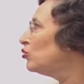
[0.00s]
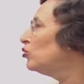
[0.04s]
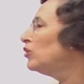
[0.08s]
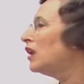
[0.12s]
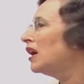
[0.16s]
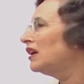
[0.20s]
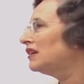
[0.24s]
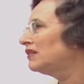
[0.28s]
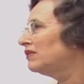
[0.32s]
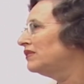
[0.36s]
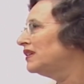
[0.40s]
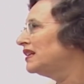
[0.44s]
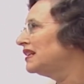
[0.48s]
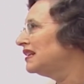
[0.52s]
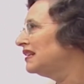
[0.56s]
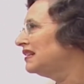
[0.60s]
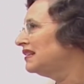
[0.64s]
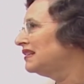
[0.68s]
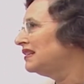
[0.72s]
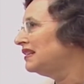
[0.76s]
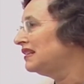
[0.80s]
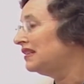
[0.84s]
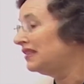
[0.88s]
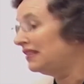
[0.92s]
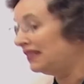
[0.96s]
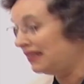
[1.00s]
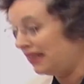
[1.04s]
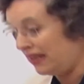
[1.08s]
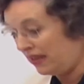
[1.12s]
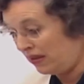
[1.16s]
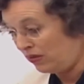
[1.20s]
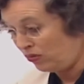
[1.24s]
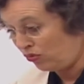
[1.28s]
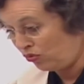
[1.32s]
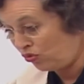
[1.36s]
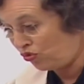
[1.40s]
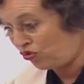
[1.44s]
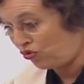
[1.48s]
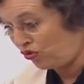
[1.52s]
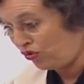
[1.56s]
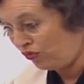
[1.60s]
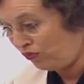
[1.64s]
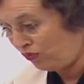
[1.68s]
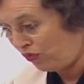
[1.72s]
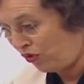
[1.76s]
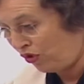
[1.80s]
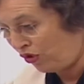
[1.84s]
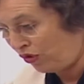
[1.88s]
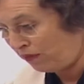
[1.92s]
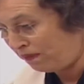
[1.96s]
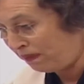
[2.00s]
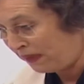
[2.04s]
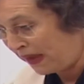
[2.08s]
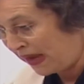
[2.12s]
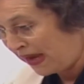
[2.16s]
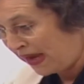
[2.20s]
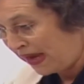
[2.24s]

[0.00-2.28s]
kulak verildiğini de düşünmüyorum.